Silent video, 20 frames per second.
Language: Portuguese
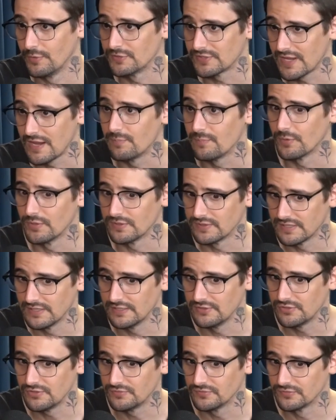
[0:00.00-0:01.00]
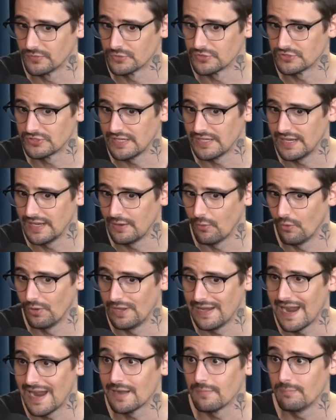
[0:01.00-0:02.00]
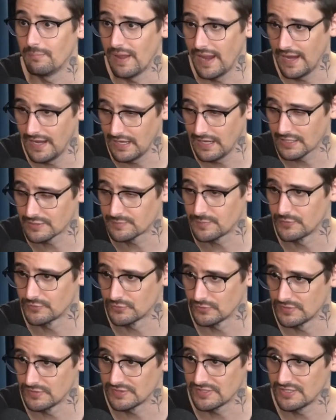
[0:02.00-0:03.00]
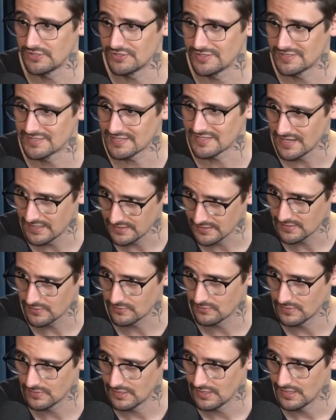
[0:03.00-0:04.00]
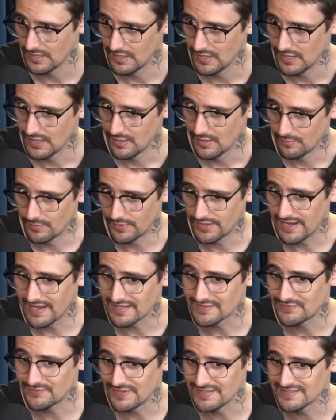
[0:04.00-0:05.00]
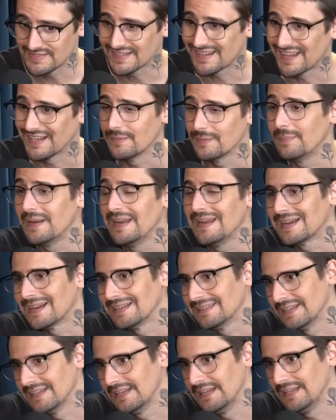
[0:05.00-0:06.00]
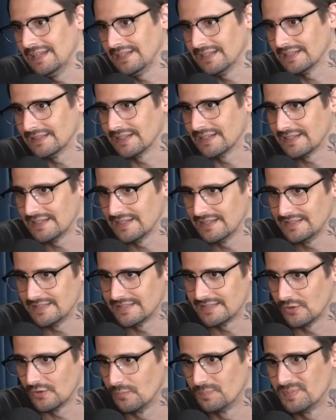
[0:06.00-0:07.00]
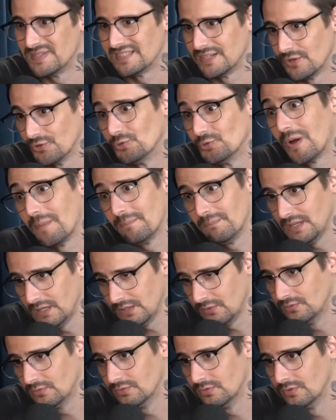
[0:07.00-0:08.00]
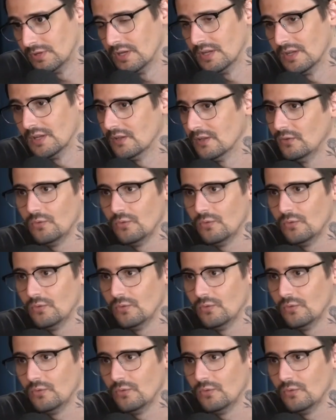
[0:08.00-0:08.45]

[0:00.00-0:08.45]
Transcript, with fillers: Por isso que é importante você olhar bem as pessoas que te cercam, porque às vezes aquela brincadeirinha daquele seu pseudo amigo